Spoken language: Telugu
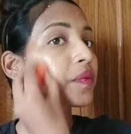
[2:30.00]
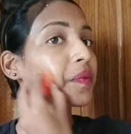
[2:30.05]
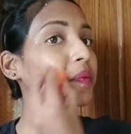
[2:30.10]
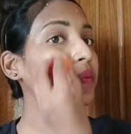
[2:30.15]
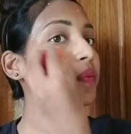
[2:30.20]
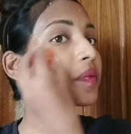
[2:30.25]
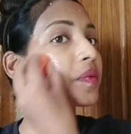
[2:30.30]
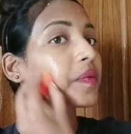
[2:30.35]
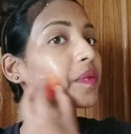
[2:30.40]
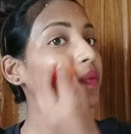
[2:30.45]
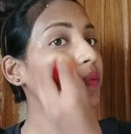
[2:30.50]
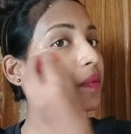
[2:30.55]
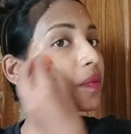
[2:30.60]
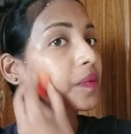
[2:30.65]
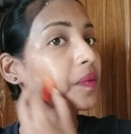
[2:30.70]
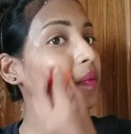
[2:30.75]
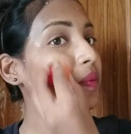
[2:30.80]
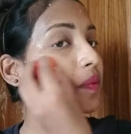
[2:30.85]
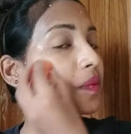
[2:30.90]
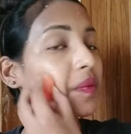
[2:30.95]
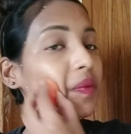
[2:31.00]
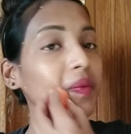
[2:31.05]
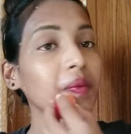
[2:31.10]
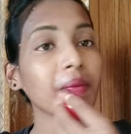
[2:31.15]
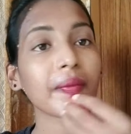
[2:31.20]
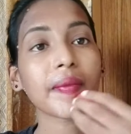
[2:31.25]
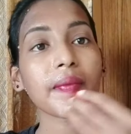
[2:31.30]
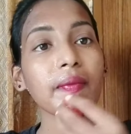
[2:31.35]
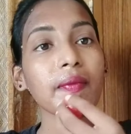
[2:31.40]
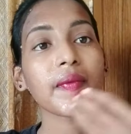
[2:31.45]
కూడా అవుతుంది
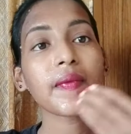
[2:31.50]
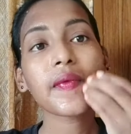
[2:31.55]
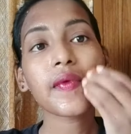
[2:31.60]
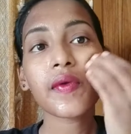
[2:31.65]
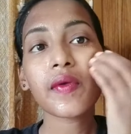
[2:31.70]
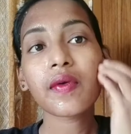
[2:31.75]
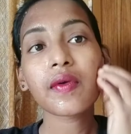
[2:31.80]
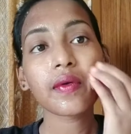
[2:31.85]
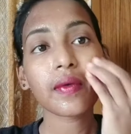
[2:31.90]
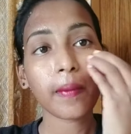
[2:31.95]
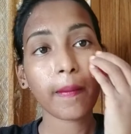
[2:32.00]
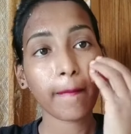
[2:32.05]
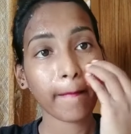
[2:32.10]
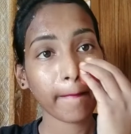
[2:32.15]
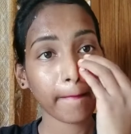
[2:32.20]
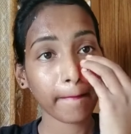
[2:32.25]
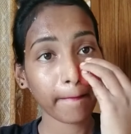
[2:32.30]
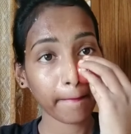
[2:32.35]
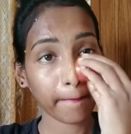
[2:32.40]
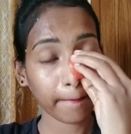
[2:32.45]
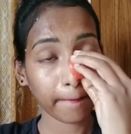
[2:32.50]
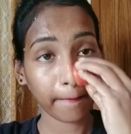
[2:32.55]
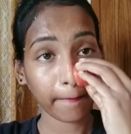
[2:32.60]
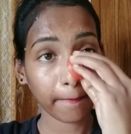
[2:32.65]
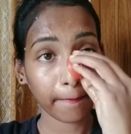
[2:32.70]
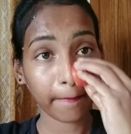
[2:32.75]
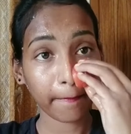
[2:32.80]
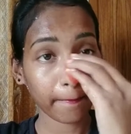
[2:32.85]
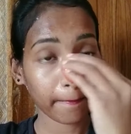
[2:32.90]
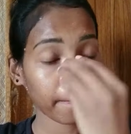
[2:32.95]
వీడియో వచ్చేసి నేను
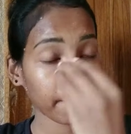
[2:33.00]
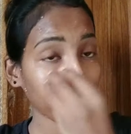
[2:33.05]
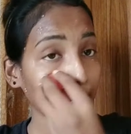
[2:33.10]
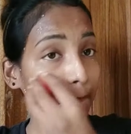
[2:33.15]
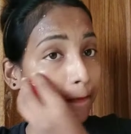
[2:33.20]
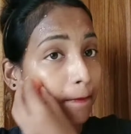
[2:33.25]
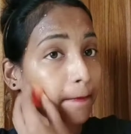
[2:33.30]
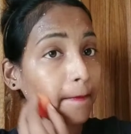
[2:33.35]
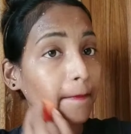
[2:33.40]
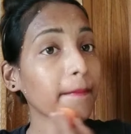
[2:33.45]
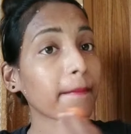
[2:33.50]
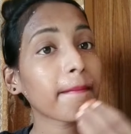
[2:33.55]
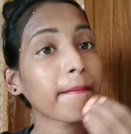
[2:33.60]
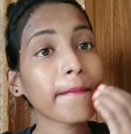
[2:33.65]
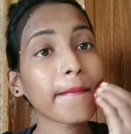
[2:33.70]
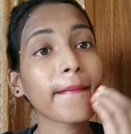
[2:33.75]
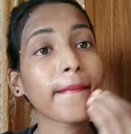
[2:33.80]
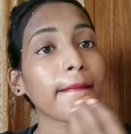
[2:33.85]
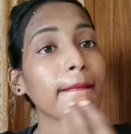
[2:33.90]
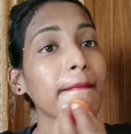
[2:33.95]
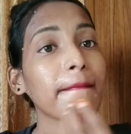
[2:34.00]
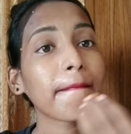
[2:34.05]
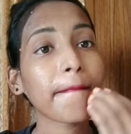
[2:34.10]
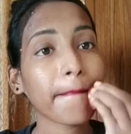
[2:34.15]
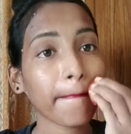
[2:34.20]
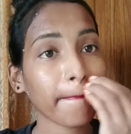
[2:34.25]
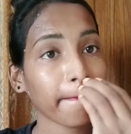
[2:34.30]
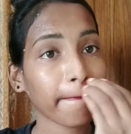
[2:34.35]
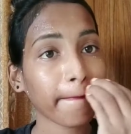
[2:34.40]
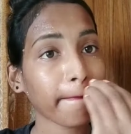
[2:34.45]
ఫాస్ట్గా పెట్టాను సో
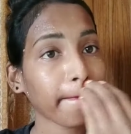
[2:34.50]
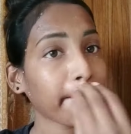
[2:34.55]
అందుకు